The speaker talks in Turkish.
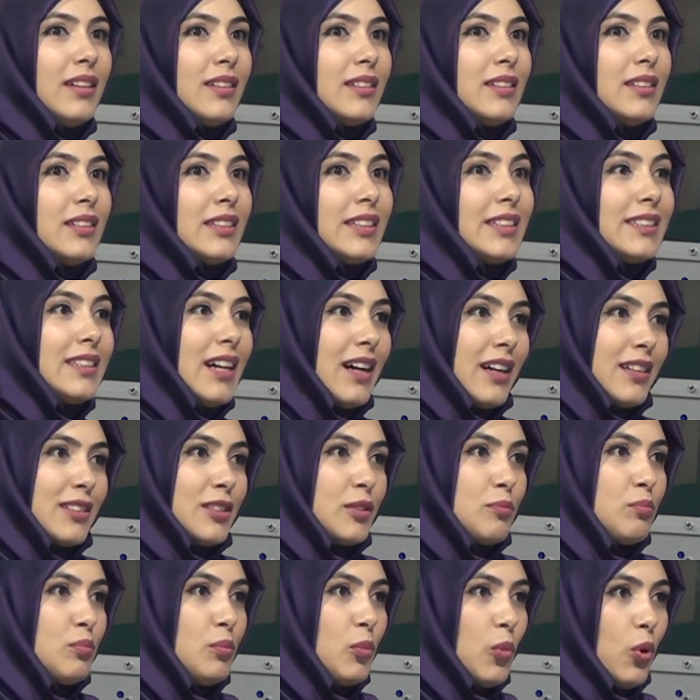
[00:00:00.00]
e,
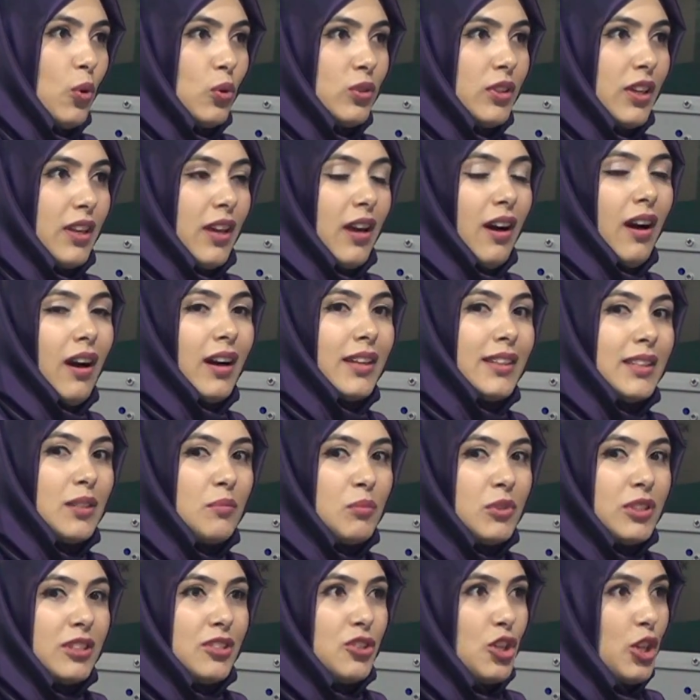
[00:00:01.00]
giderdim odaya
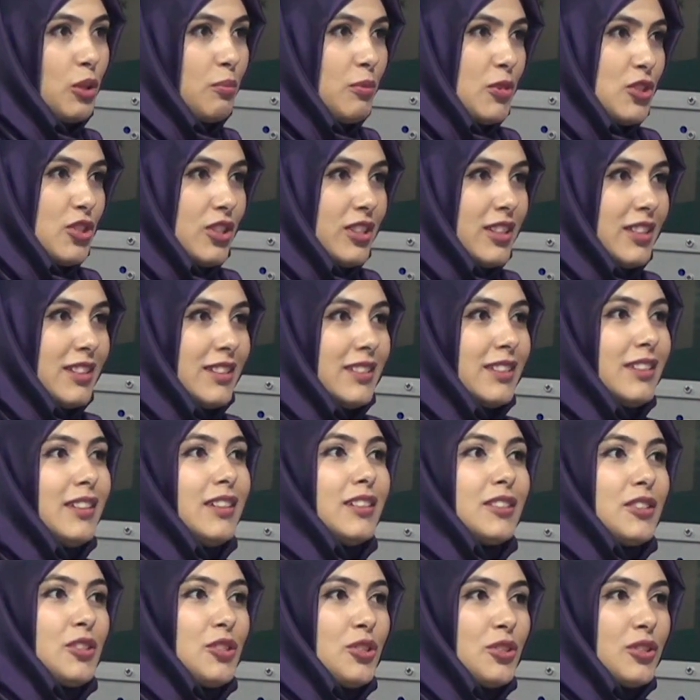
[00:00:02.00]
annemin çekmecelerini
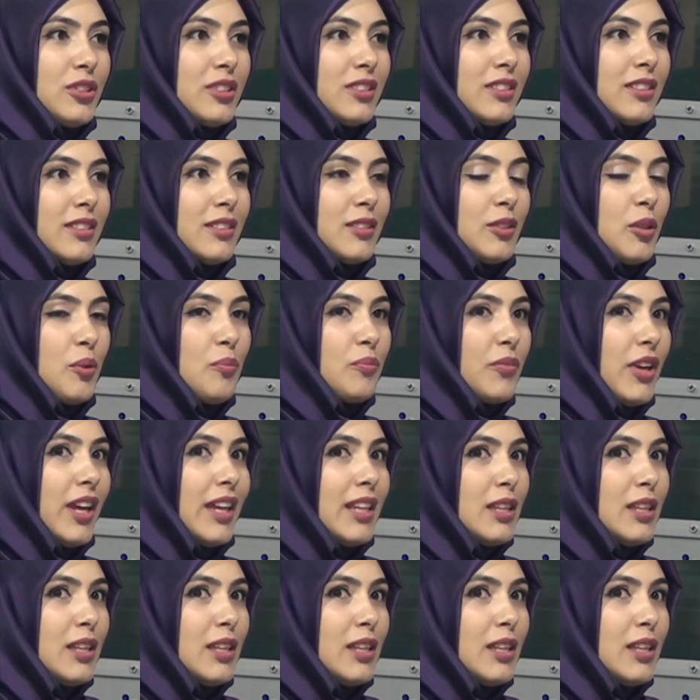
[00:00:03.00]
karıştırırdım.